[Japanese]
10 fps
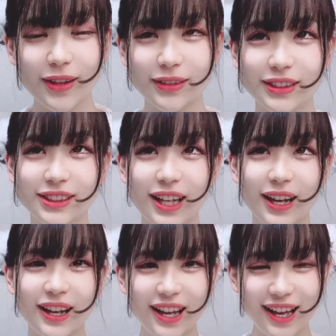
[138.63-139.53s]
私が「
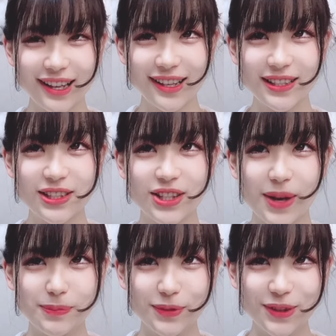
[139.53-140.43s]

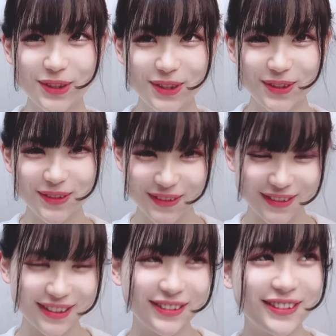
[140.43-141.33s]
シャンブルス」っ
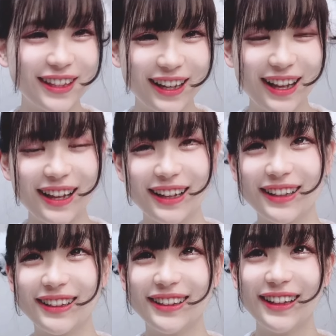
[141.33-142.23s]
て言ったら「
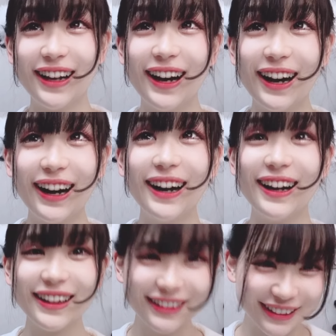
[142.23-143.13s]

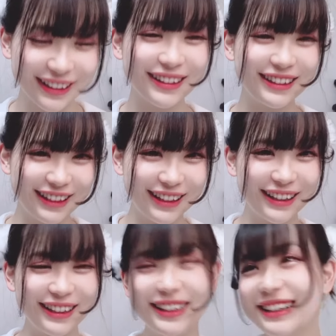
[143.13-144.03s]
はっ!」ってなって
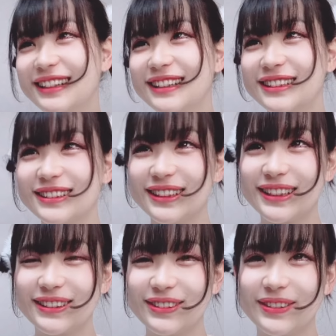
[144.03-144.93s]
その
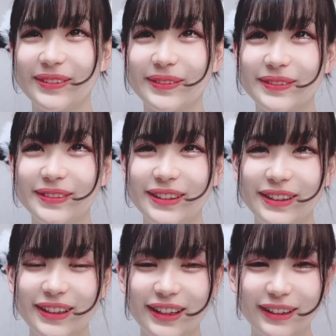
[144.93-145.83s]
後
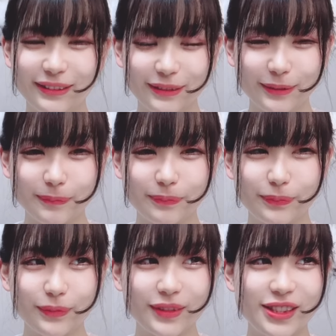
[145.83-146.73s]
あの
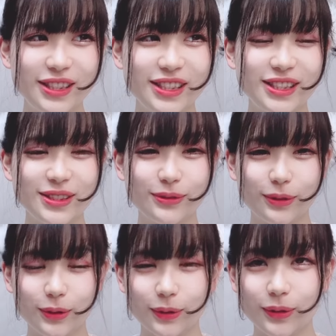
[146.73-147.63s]
父
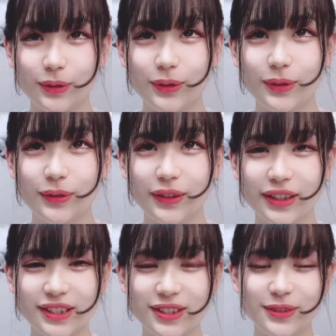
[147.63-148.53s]
と
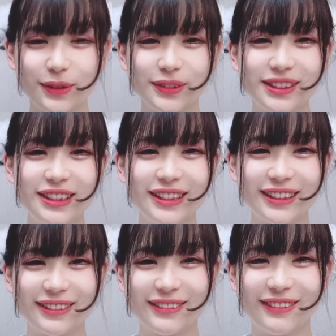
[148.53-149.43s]
私同時に
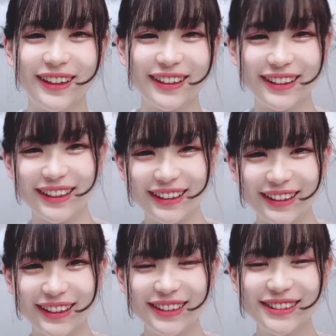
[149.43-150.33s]
こうやってやっ
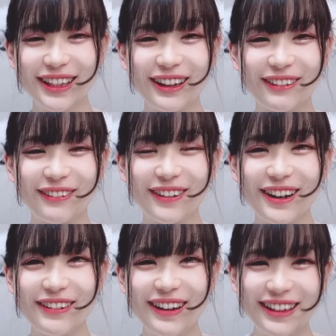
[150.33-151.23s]
て「じゃあこれ
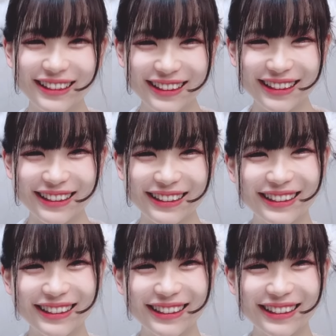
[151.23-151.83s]
は?」って